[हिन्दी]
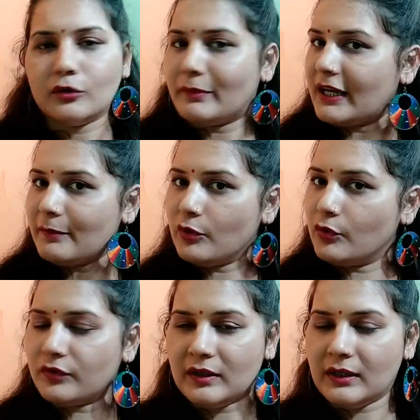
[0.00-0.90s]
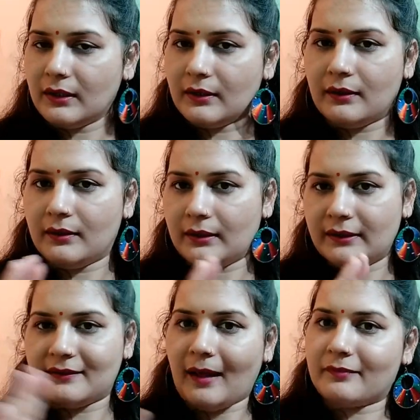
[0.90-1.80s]
तो मैंने भी उसी
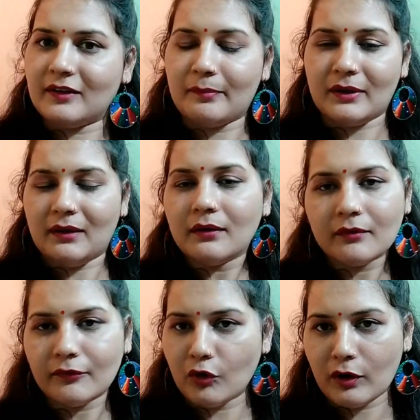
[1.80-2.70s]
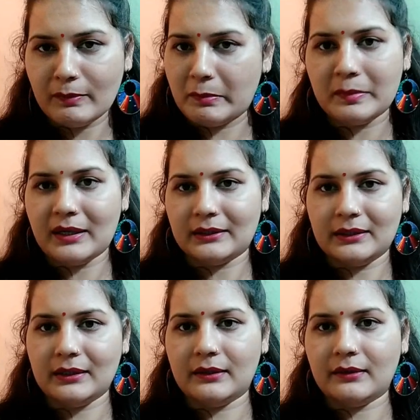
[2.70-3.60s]
हिसाब से अपना ब्लॉग में भी
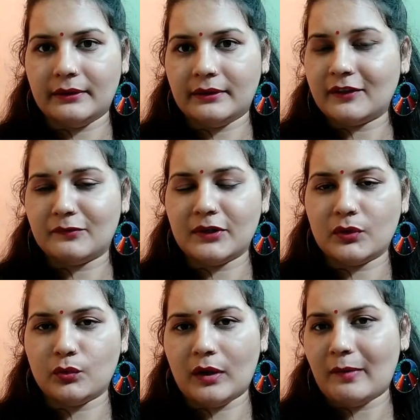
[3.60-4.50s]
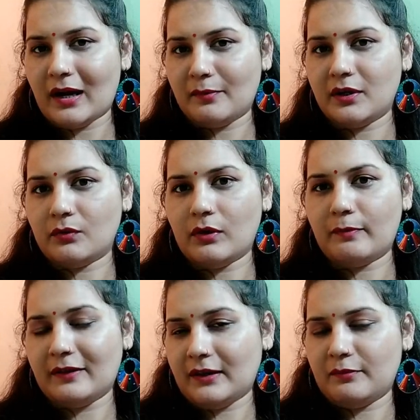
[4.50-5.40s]
बनाती थी दस मिनट हुआ बारह मिनट हुआ
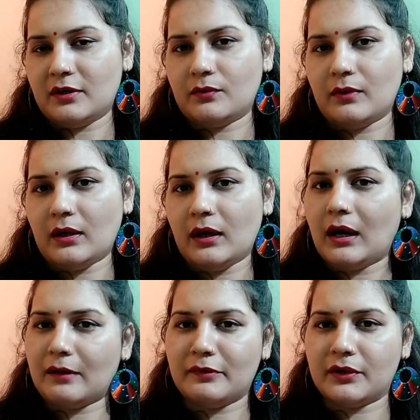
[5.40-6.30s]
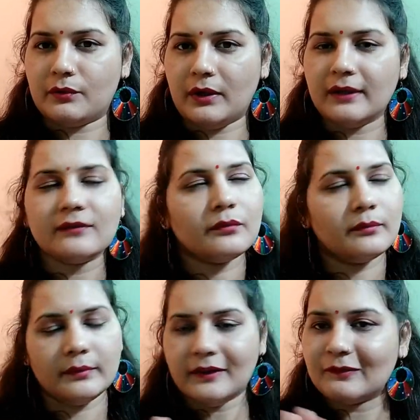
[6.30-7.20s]
पंद्रह मिनट हुआ आठ मिनट हुआ इस
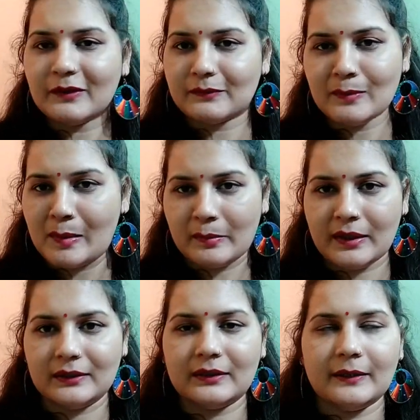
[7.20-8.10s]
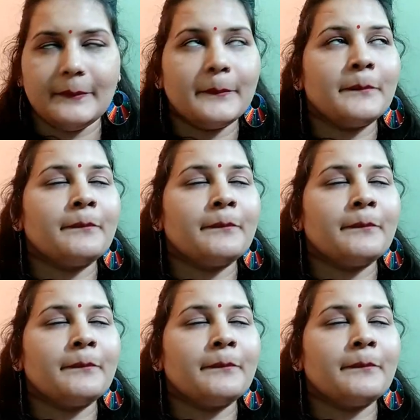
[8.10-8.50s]
इस बेस पर मैं बनाती थी